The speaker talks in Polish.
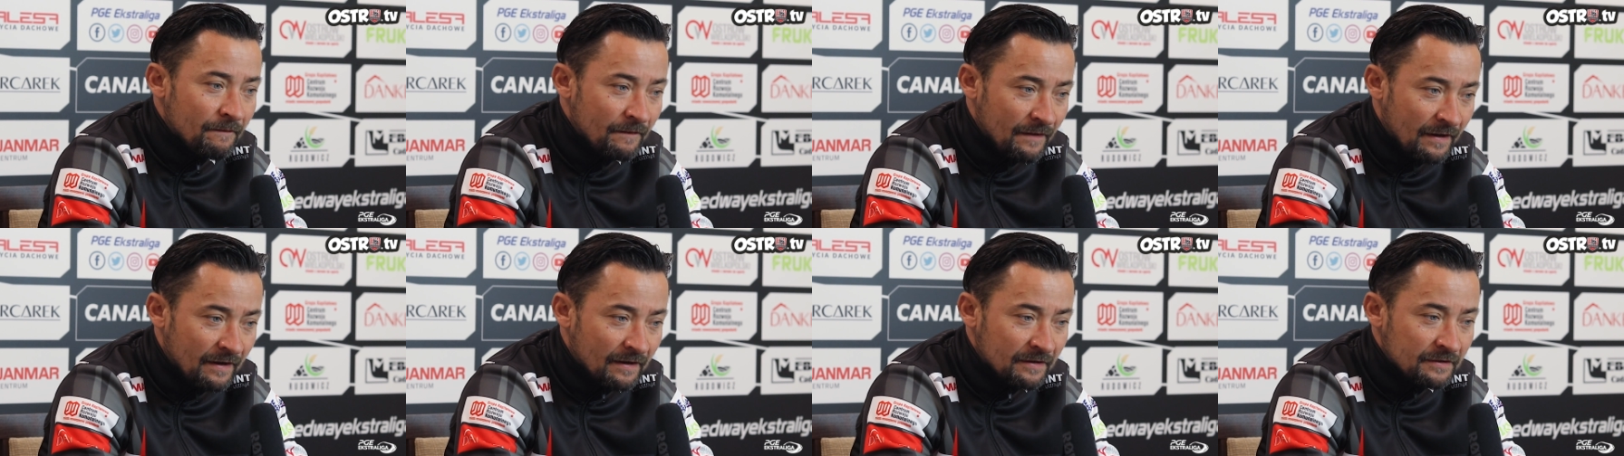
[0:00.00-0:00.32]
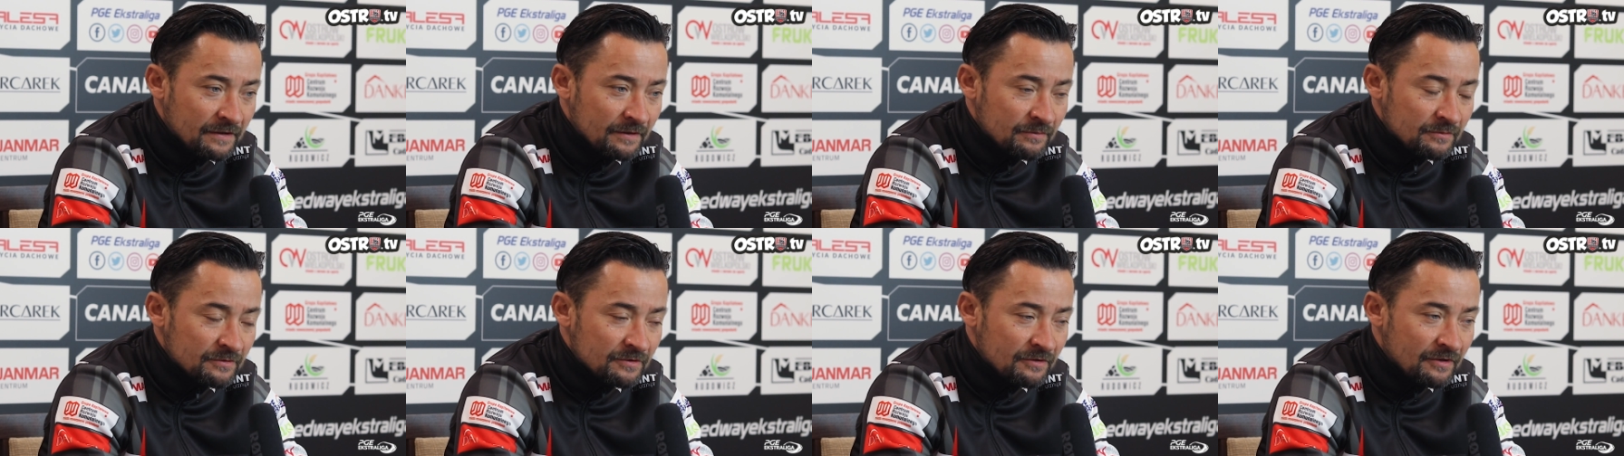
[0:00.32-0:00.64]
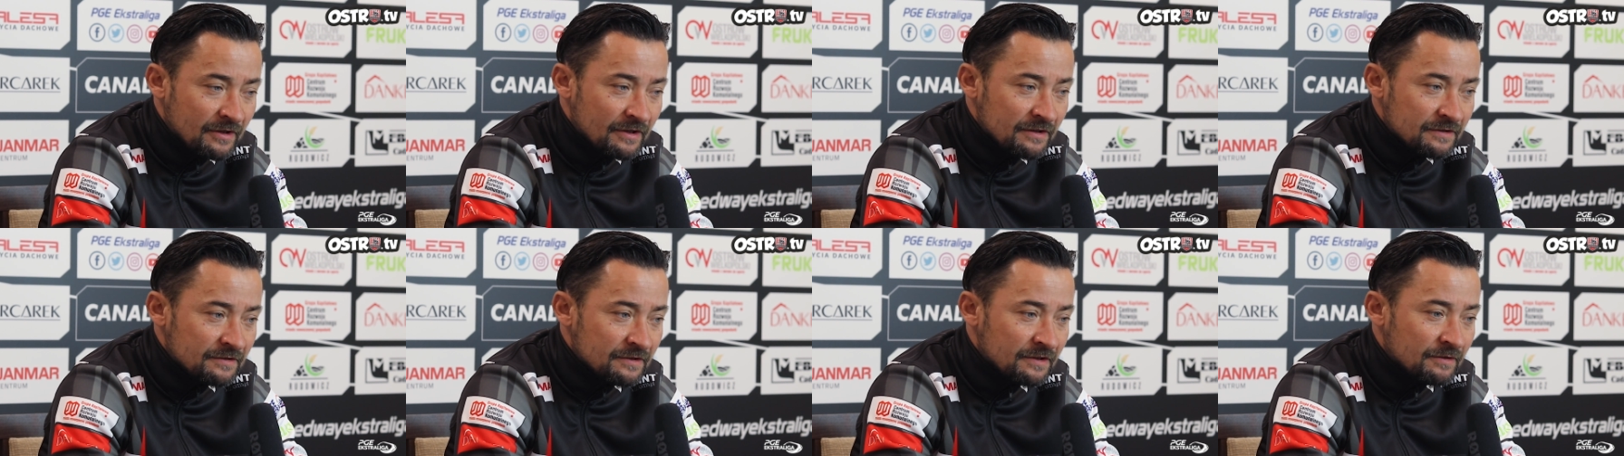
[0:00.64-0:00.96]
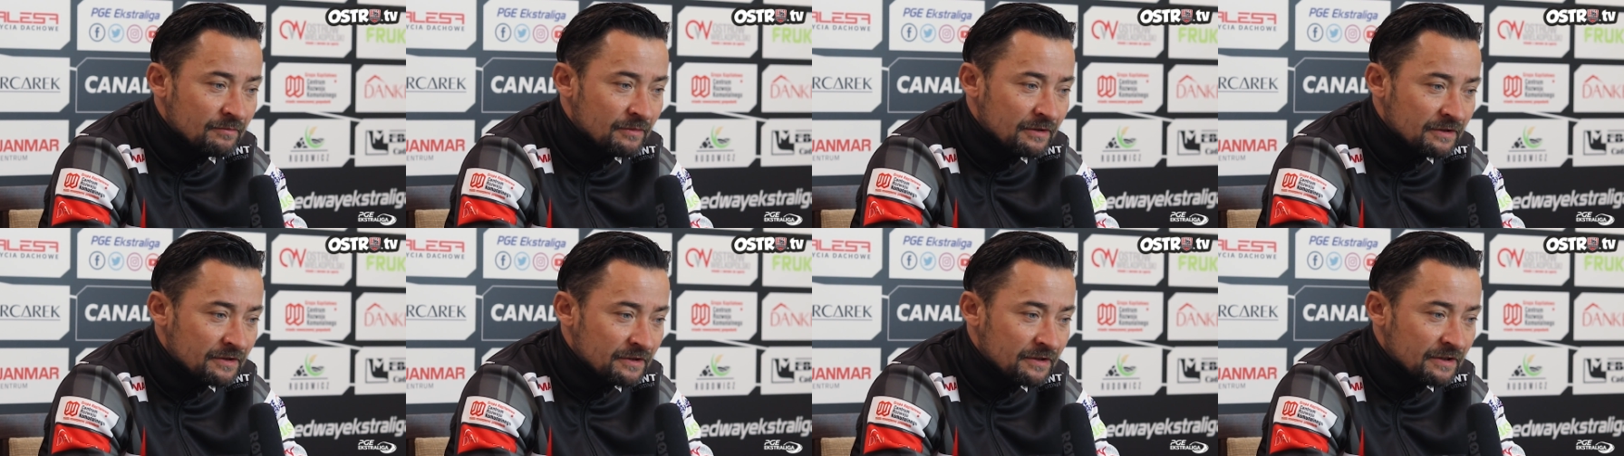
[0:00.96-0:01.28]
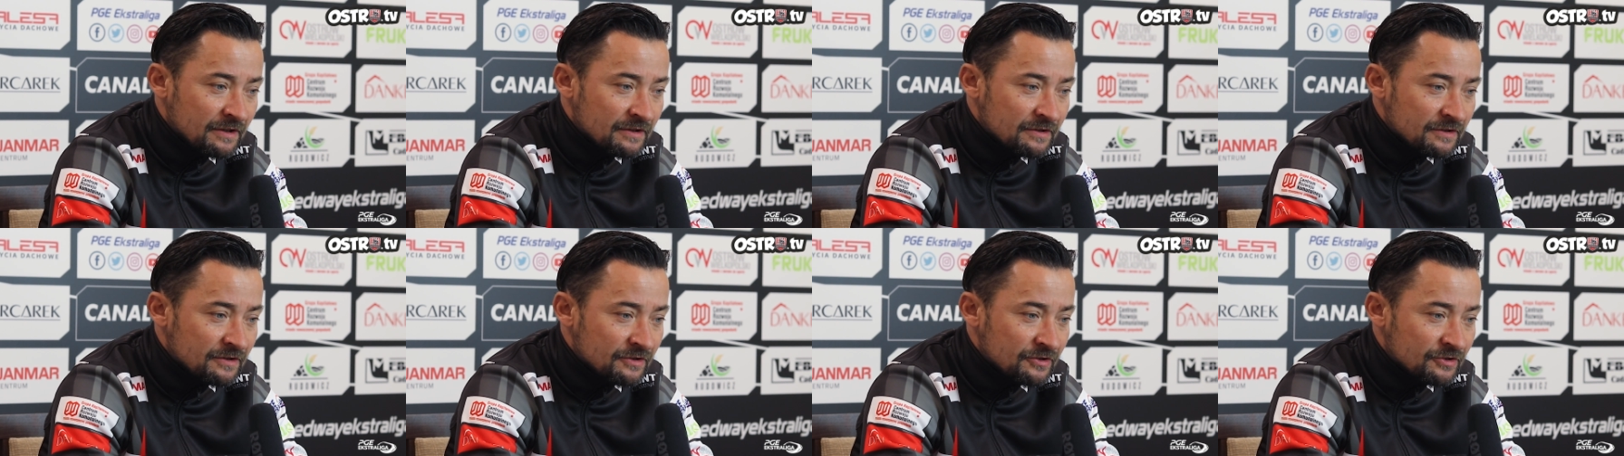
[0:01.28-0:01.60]
Tak, Tim Sorensen,
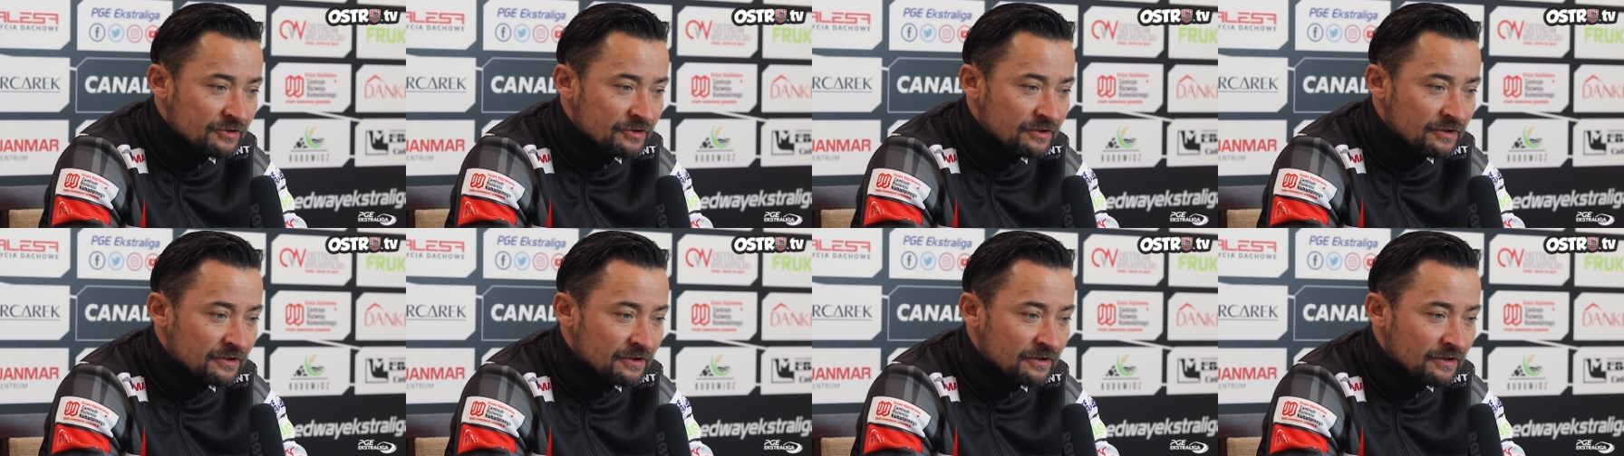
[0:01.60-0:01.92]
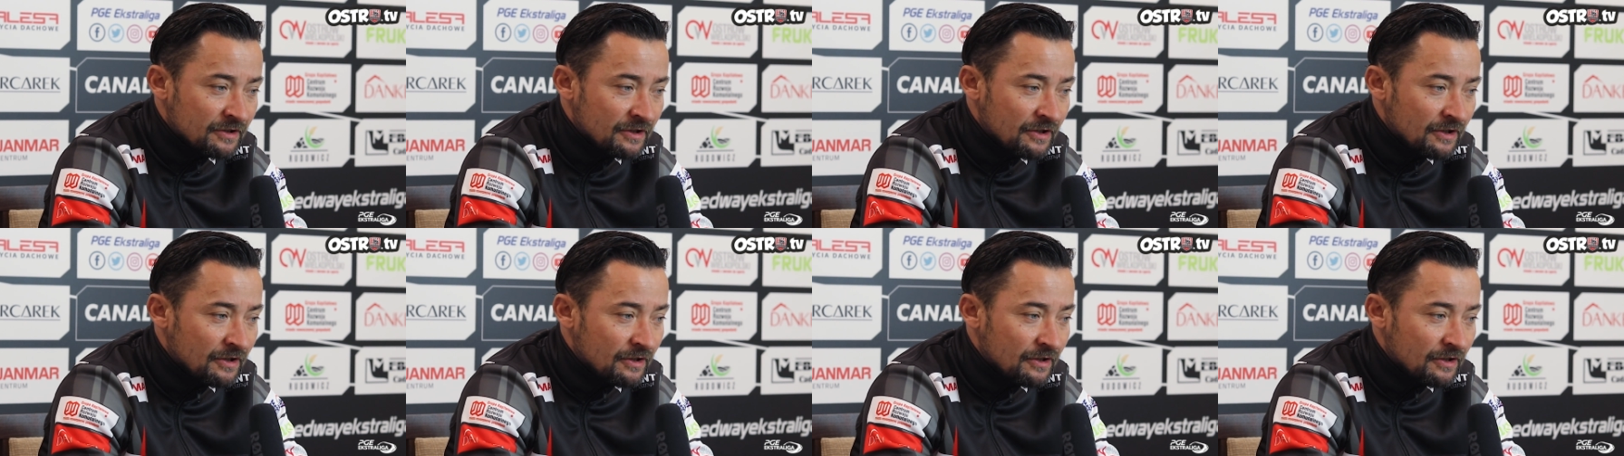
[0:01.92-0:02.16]
Matias jeszcze